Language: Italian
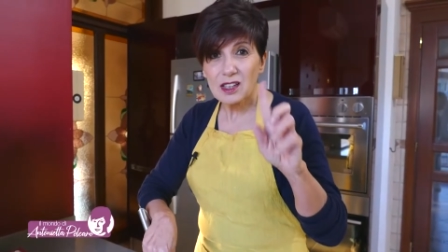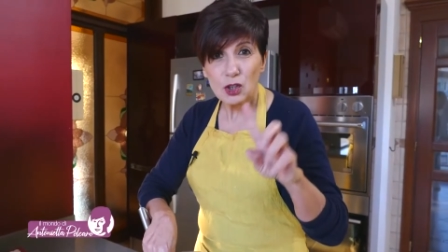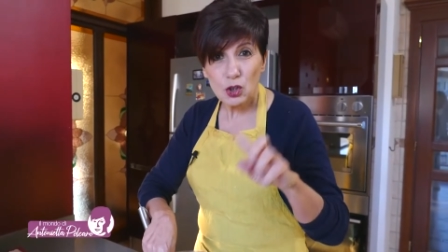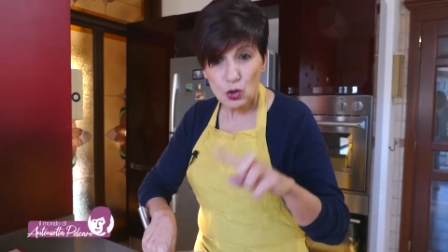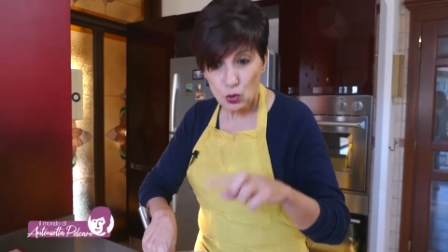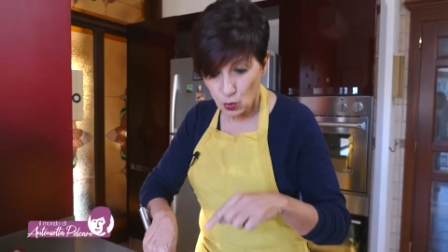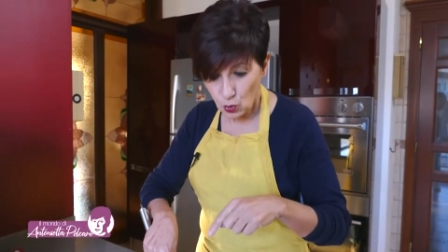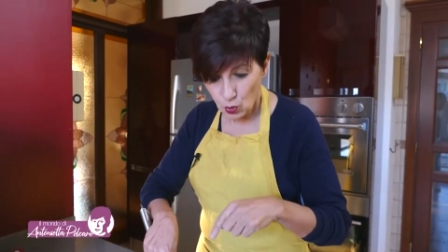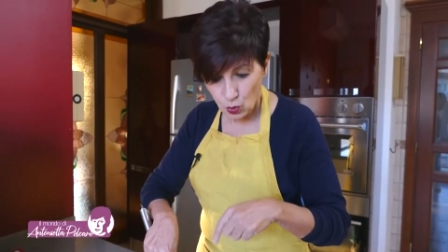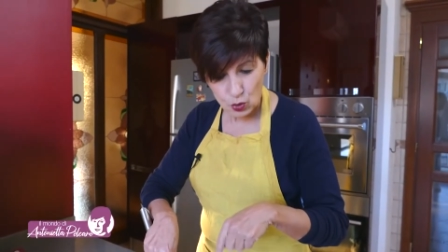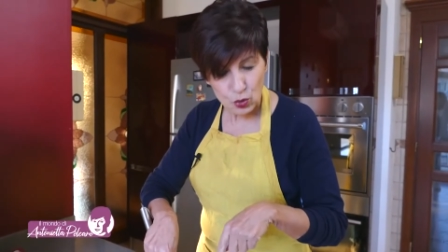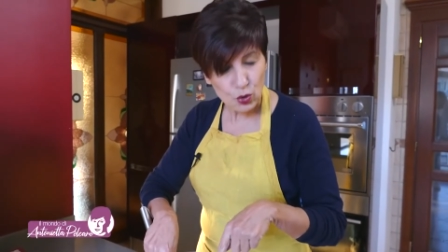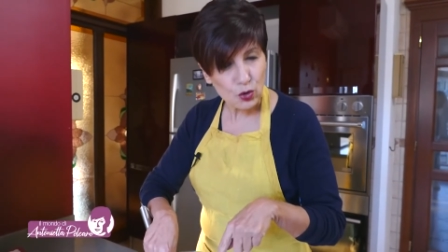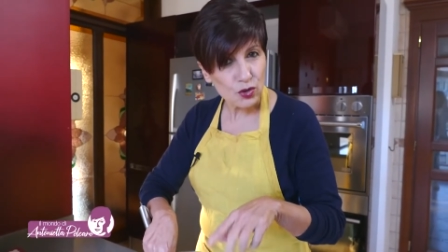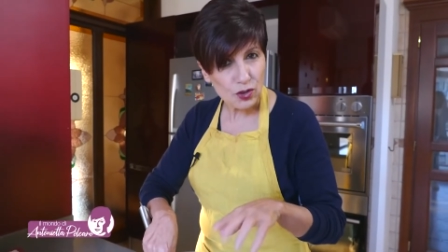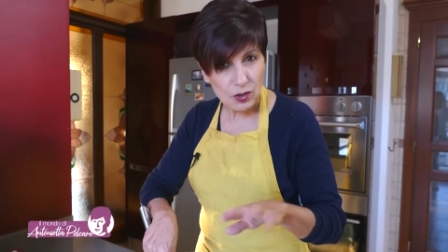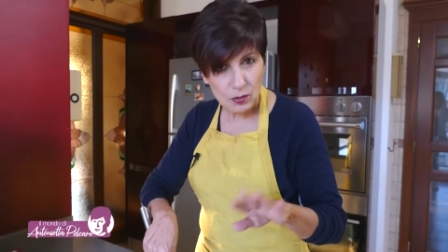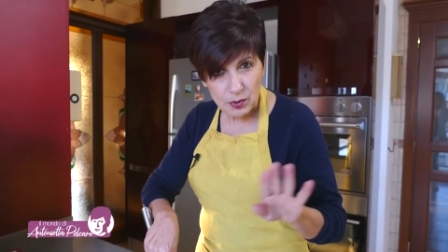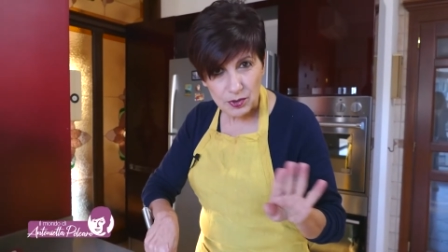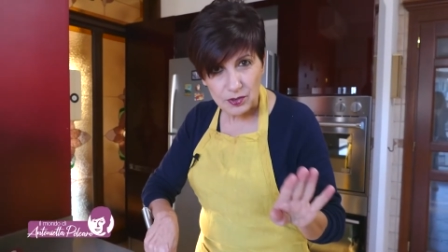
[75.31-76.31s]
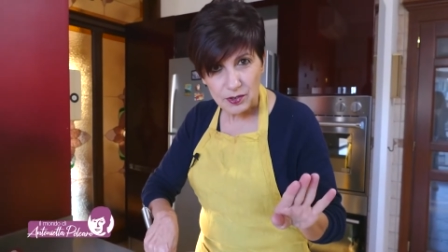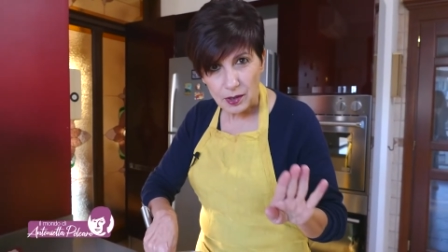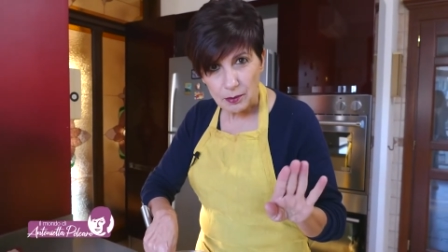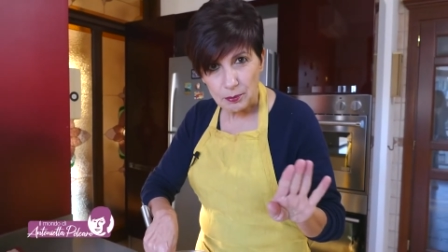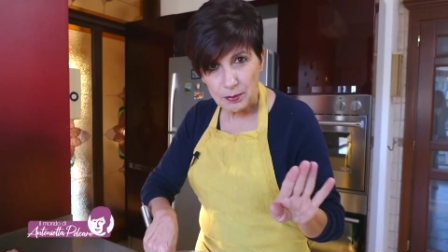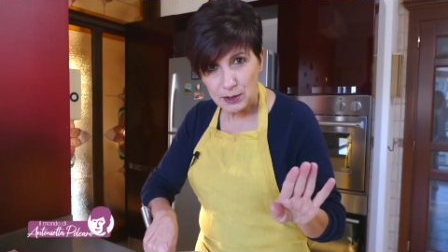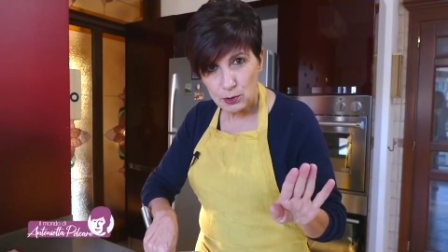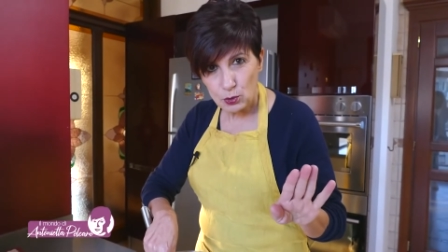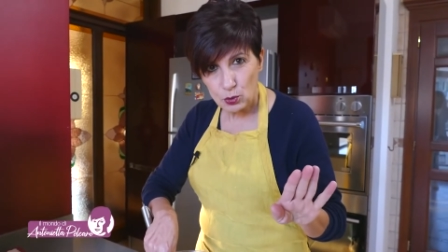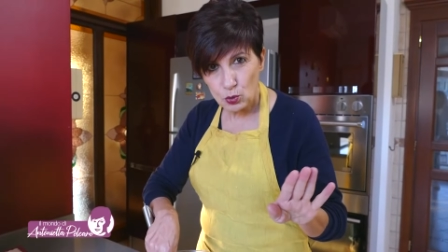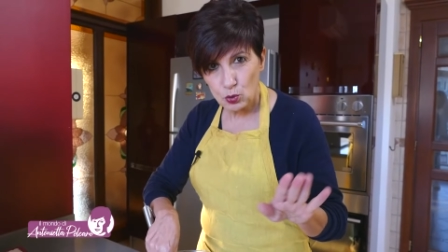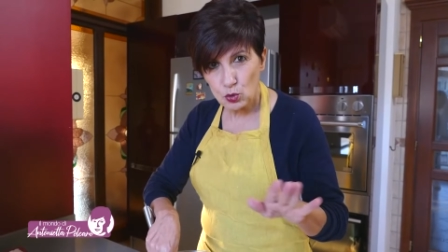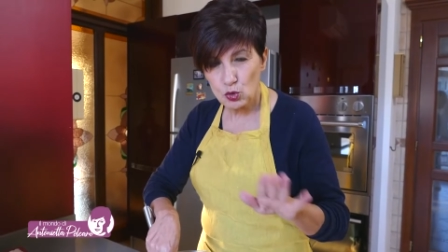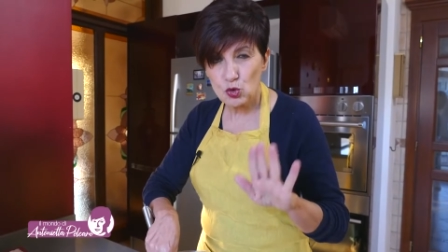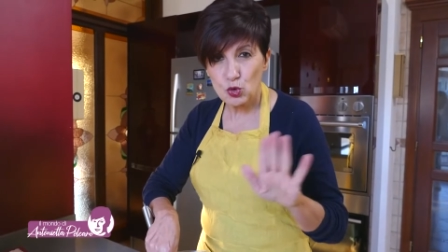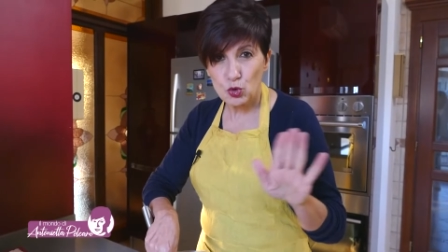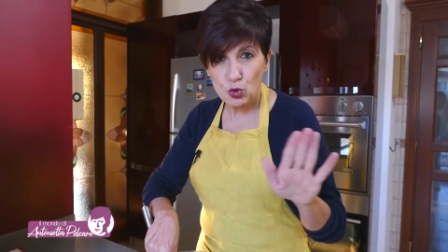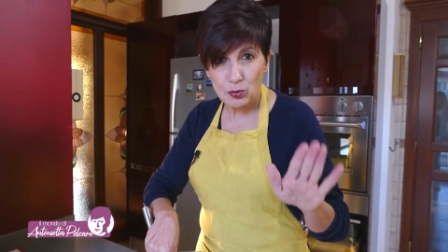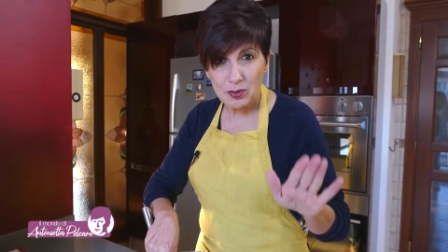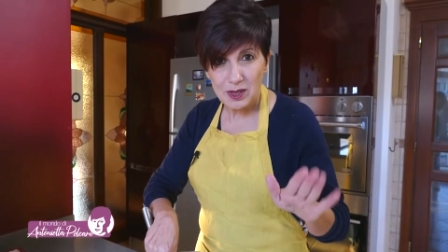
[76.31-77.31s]
io non lo so se questo è il metodo
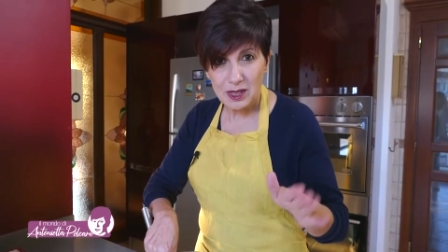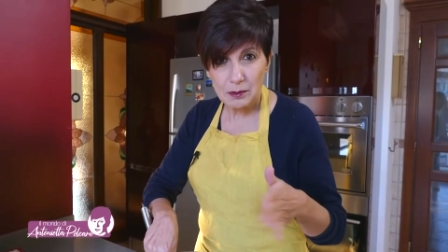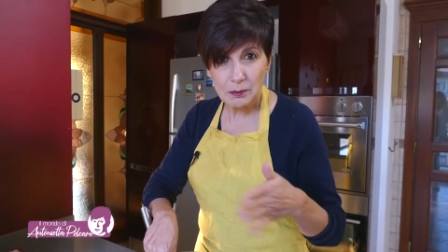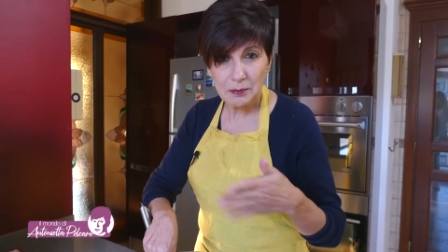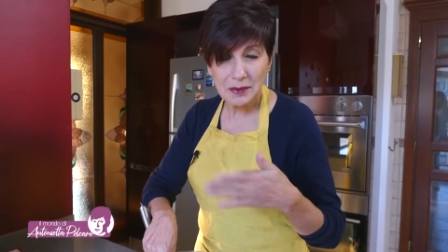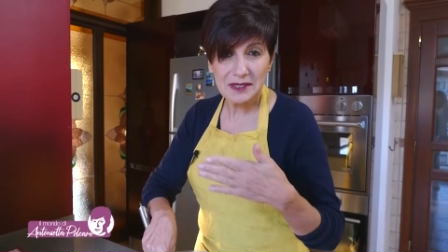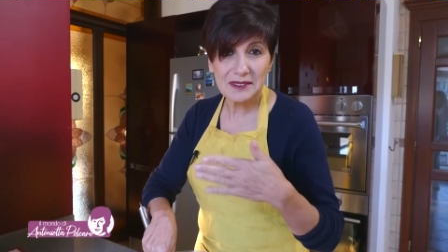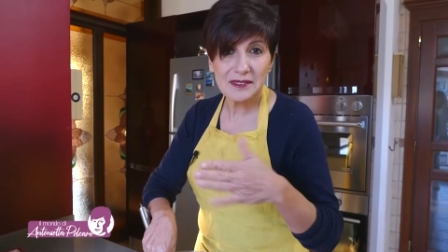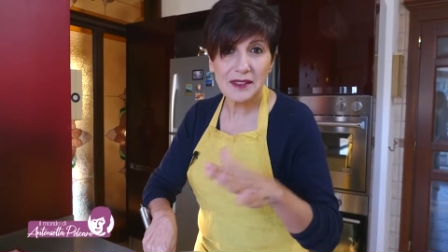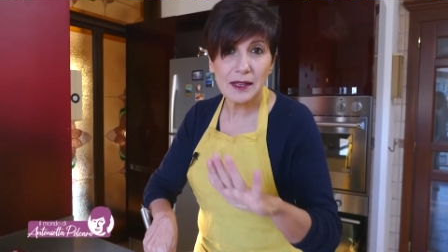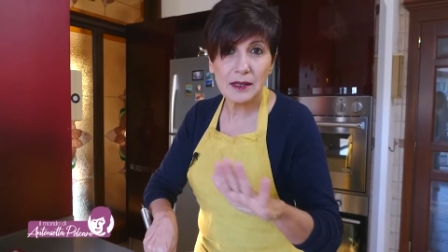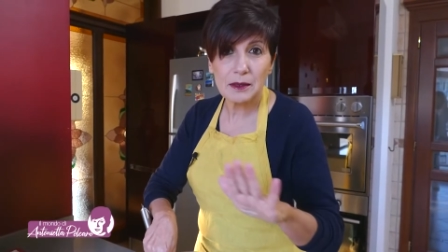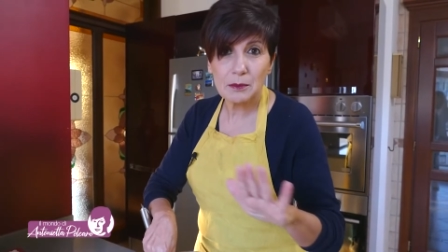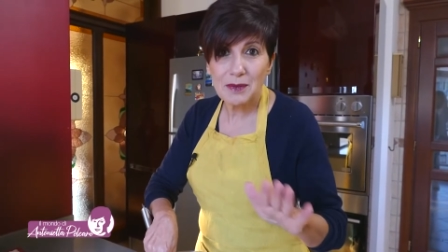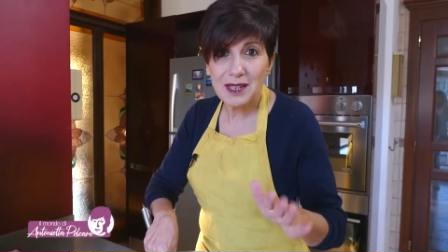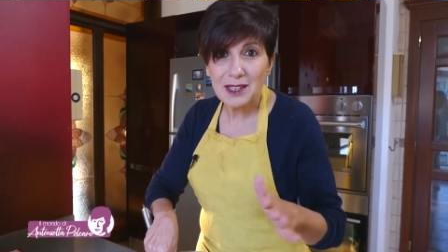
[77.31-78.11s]
giusto per impastare,